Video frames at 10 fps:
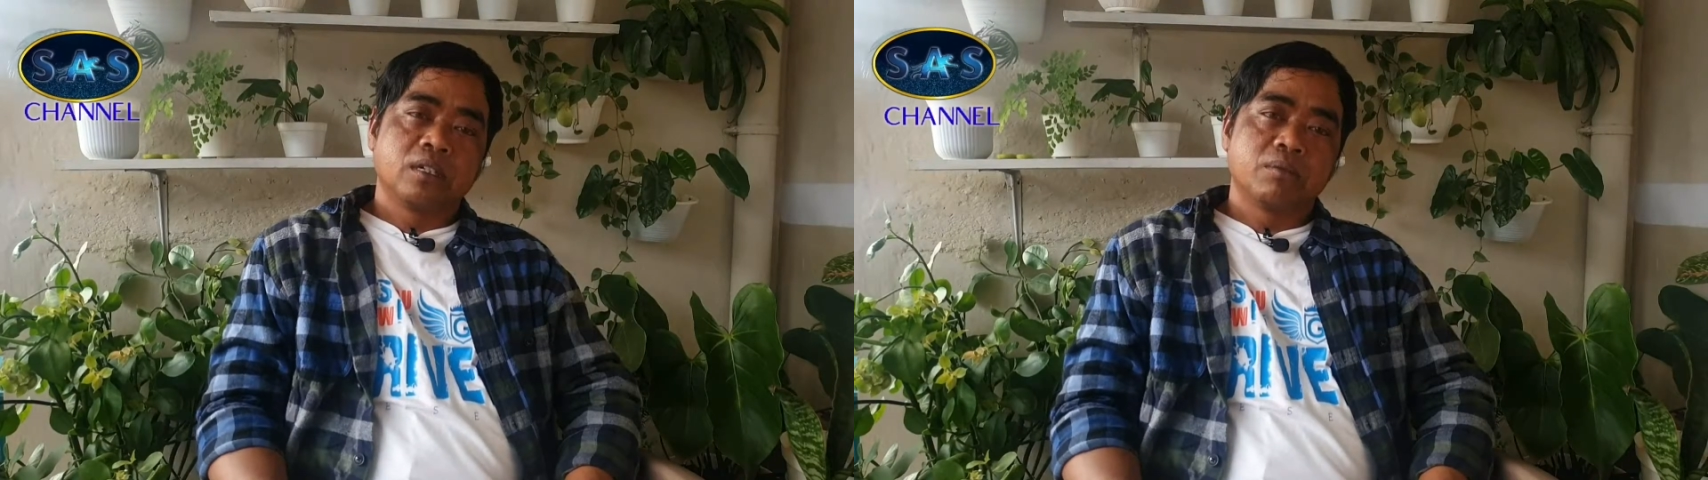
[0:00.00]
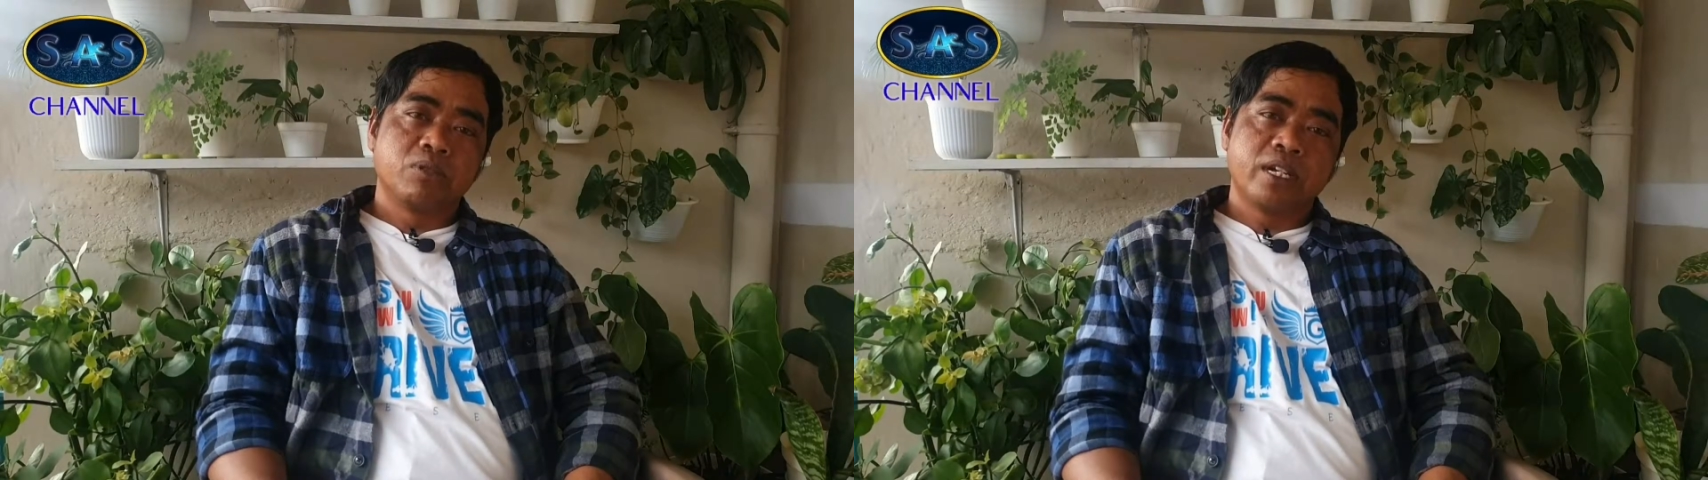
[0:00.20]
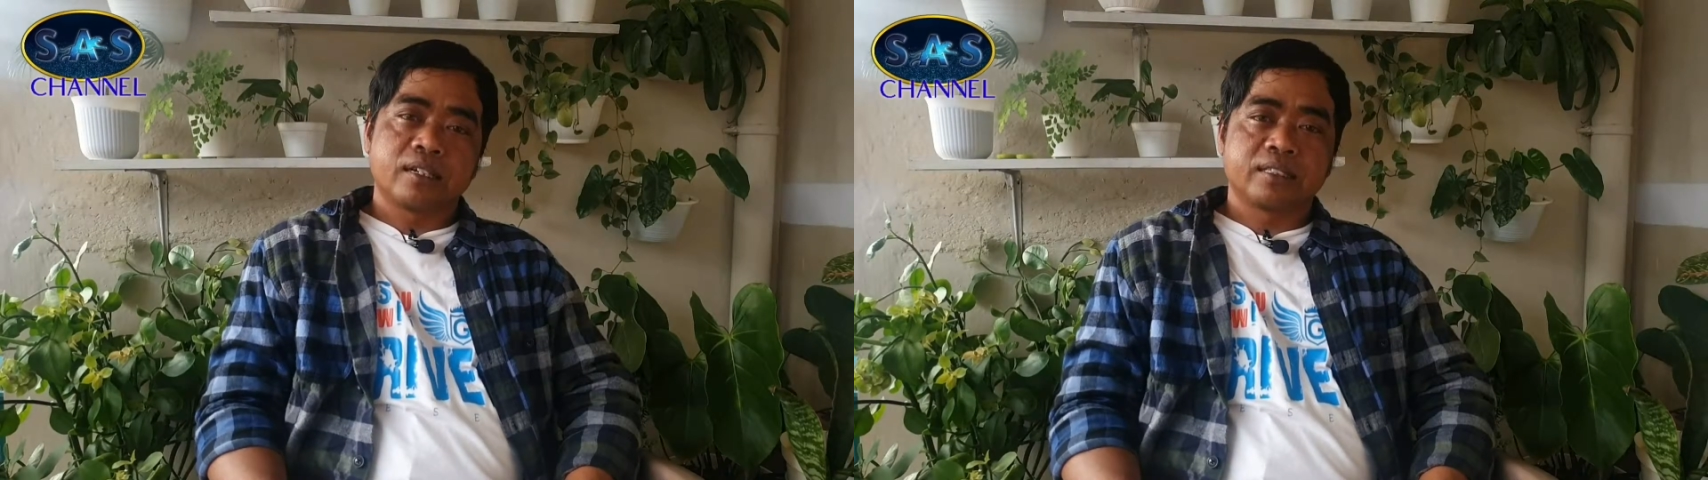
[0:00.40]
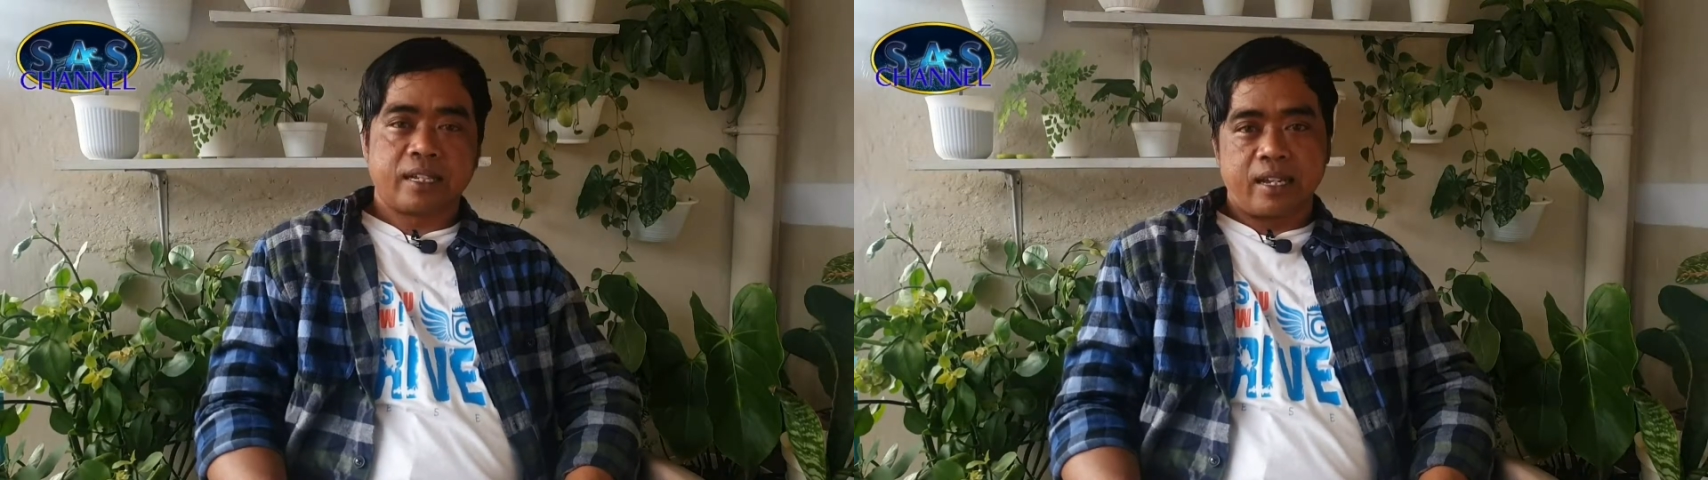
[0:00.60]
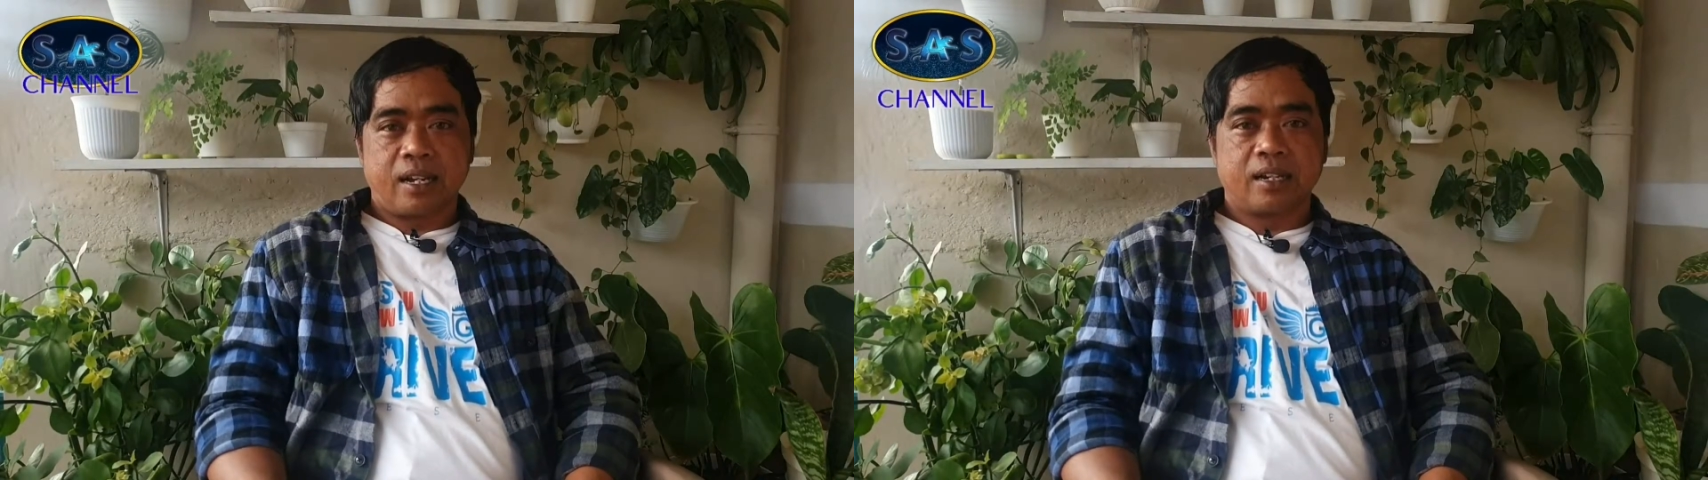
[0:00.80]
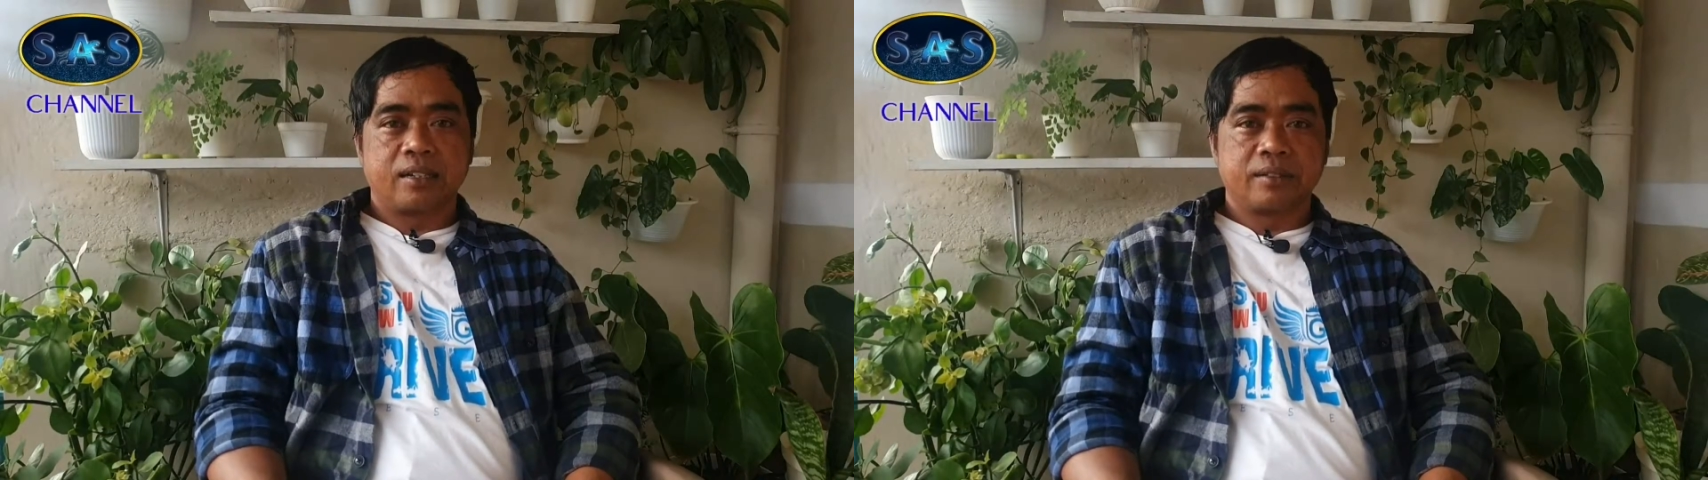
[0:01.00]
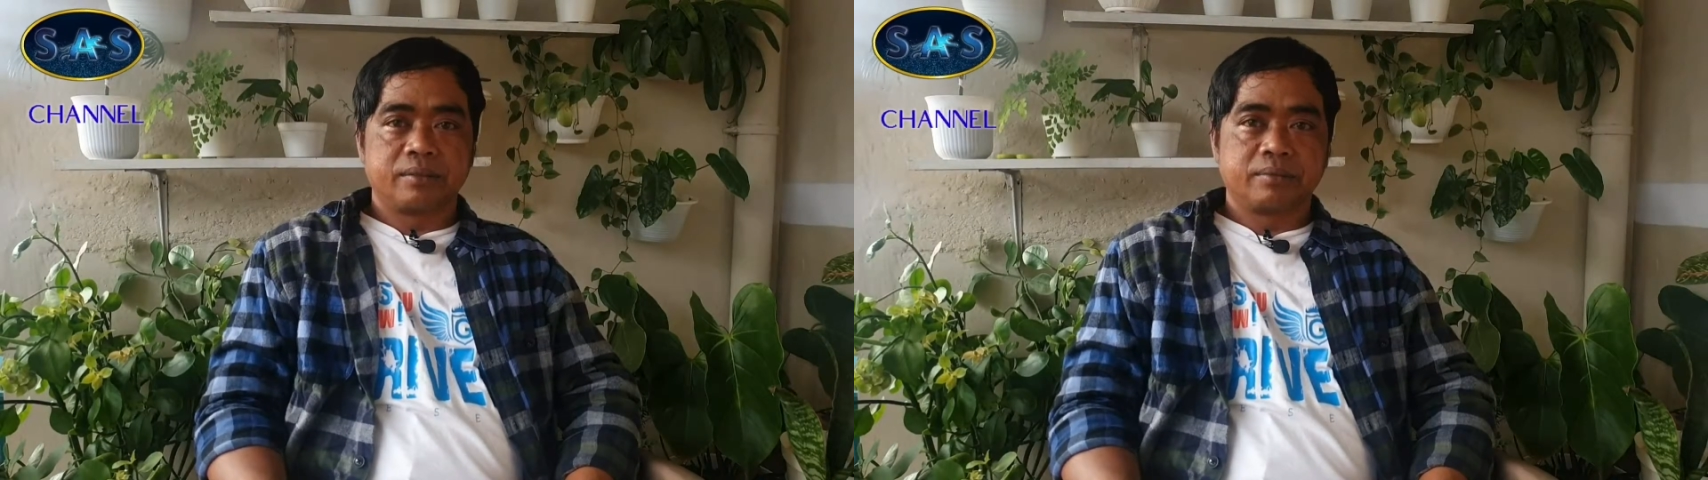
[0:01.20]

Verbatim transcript: Kemudian saya akan